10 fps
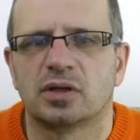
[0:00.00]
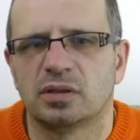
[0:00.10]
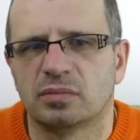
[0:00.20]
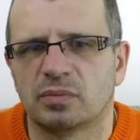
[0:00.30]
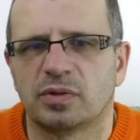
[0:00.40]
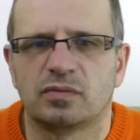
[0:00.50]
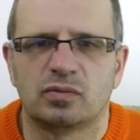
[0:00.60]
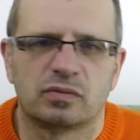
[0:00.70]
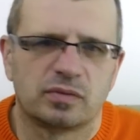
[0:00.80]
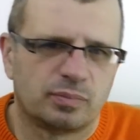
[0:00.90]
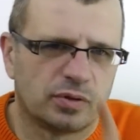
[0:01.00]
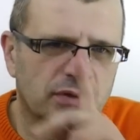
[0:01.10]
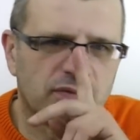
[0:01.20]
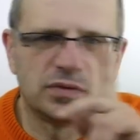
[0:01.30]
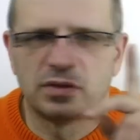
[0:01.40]
kiedy ma prawidłowe
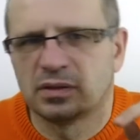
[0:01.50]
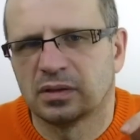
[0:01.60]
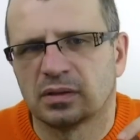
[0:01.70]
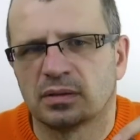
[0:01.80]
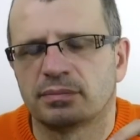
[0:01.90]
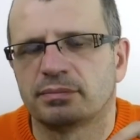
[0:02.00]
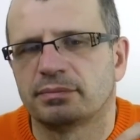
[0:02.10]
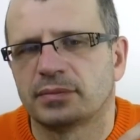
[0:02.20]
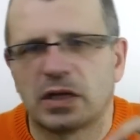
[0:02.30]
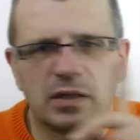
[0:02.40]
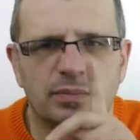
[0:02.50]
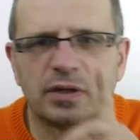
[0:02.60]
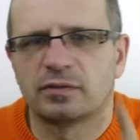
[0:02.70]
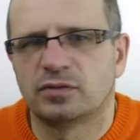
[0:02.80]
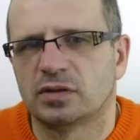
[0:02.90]
pole widzenia, ale
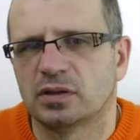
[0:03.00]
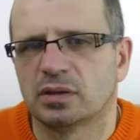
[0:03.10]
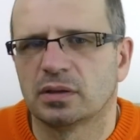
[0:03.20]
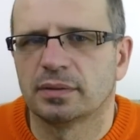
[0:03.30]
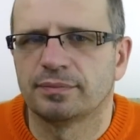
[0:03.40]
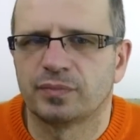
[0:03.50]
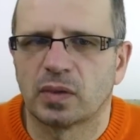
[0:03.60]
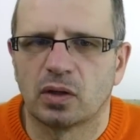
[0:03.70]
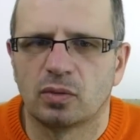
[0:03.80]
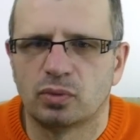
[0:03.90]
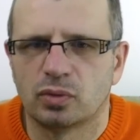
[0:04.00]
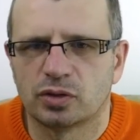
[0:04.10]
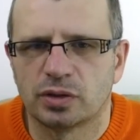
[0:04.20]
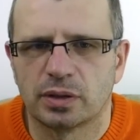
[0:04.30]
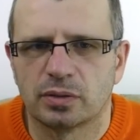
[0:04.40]
brak widzenia
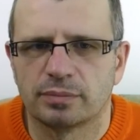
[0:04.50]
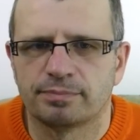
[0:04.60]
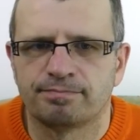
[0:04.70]
obuocznego?